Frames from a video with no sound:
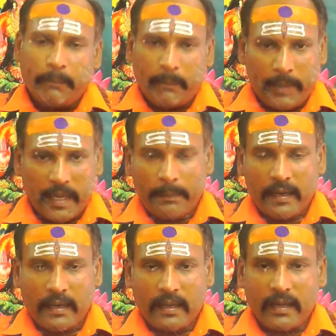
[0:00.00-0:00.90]

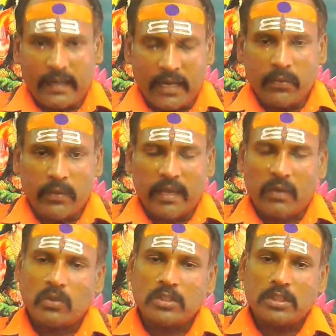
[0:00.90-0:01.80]
பேப்பருக்கு நடுவுல
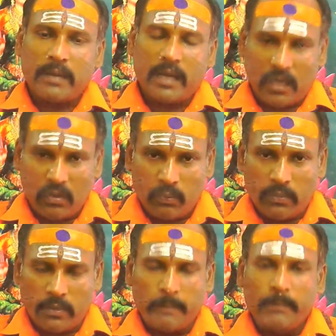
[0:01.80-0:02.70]
கொஞ்சமா
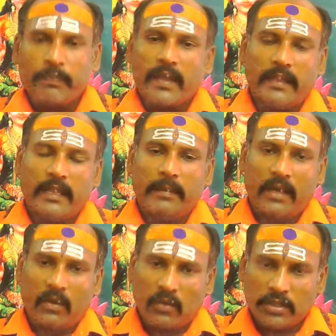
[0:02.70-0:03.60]
கல்லுப்பும் அதே மாதிரி
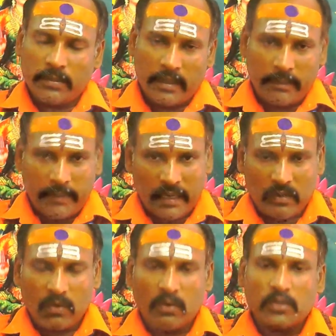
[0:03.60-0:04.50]
கொஞ்சமா
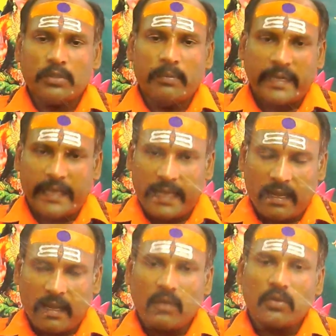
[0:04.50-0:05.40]
மிளகும் கொஞ்சமா
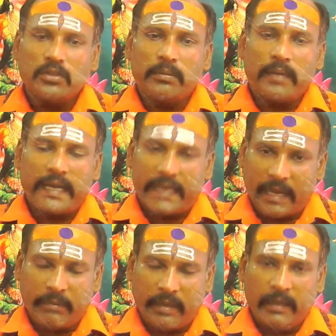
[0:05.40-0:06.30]
ஏலக்காய் கொஞ்சமா
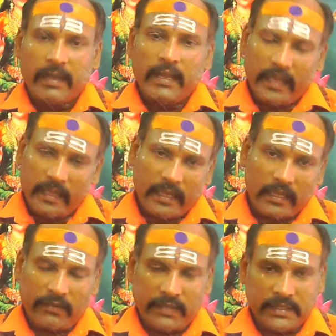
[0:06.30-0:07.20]
கிராம்பு இது அதுல
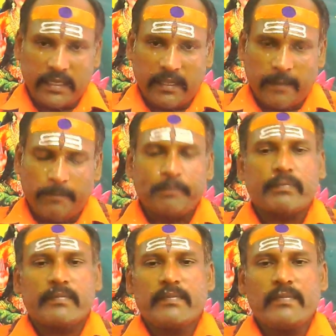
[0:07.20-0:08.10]
வச்சுட்டு
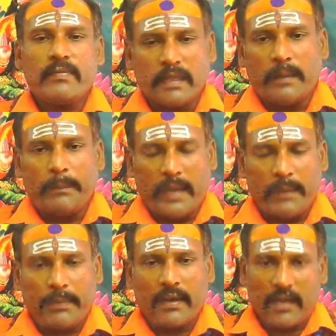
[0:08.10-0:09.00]

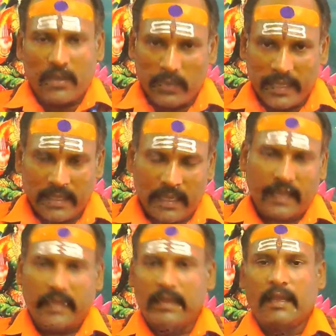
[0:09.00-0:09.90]
பேப்பருக்கு நடுவுலயே
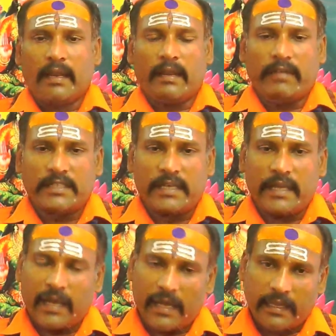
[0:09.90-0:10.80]
இதையெல்லாம் வச்சுட்டு
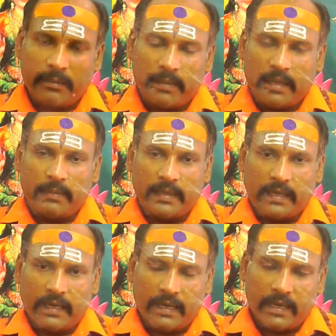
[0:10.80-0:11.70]
அதே மாதிரி
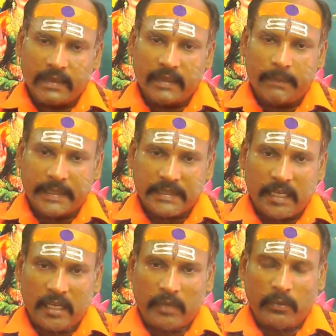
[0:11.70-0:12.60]
பாத்தீங்கன்னா அந்த பச்சை
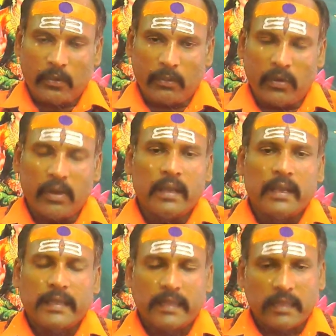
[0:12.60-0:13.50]
கற்பூரமும்
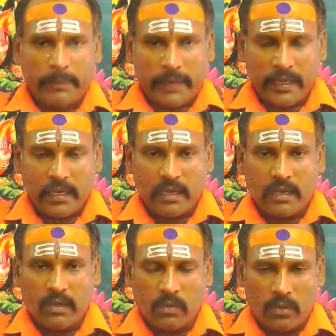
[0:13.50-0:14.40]
இந்த பரிகார
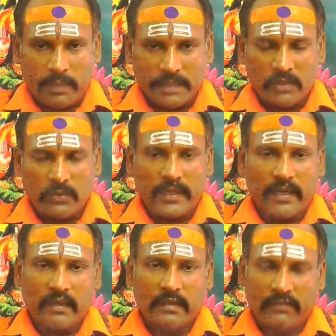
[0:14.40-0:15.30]
கல்ல ஒரு மஞ்சள் துணியை
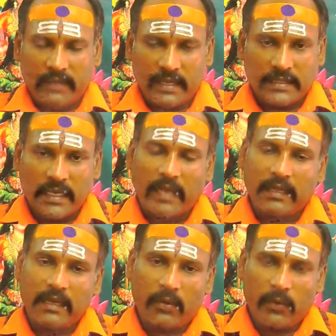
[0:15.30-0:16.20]
எடுத்து விரிச்சு
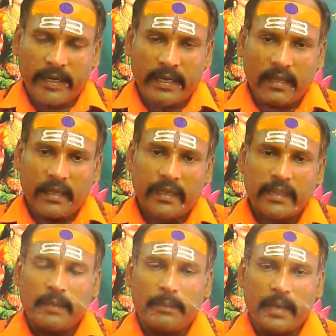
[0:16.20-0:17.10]
அதுல கொட்டிட்டு இந்த
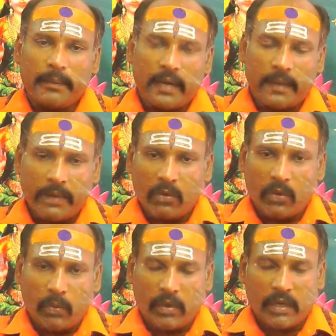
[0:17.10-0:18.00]
பேப்பரை அப்படியே ஒரு
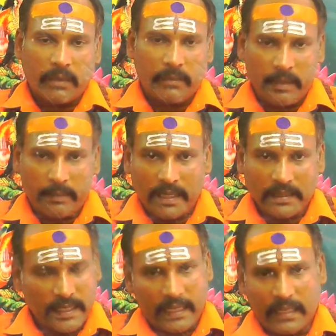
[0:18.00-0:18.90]
கொட்டின மாதிரி மடிச்சு
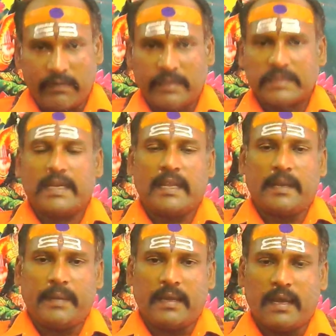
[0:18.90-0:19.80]
நீங்க அதுல வச்சிட்டீங்க
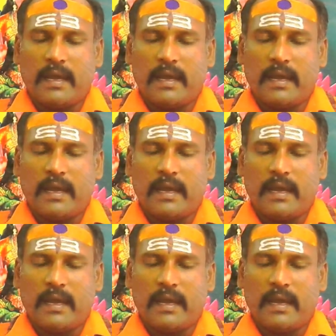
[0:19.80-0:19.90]
அப்படின்னா